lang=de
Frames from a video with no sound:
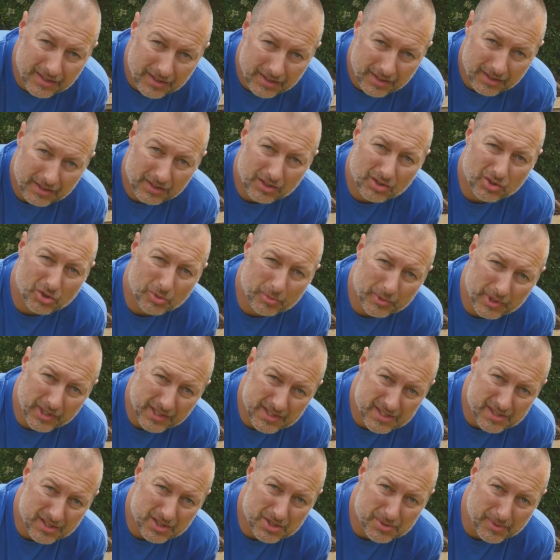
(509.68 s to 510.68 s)
Da kommen
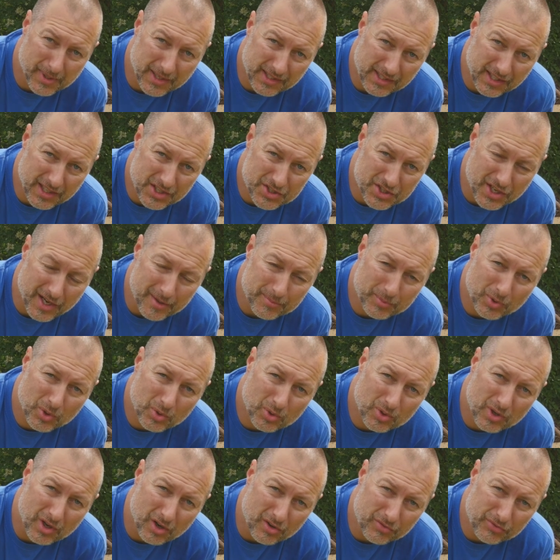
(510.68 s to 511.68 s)
jetzt noch zwei, drei
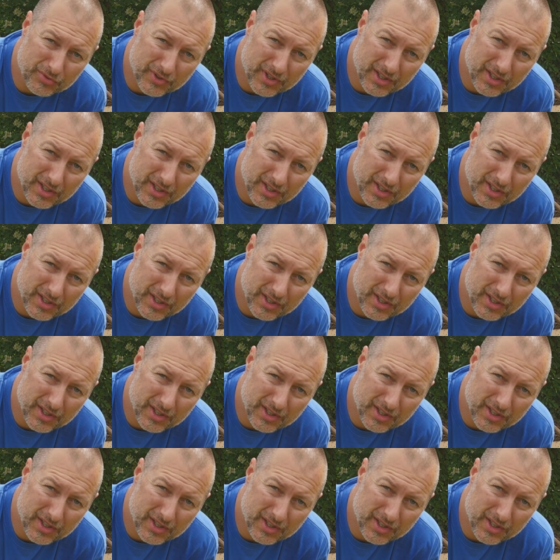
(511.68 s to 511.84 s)
Scheibdrucken auf,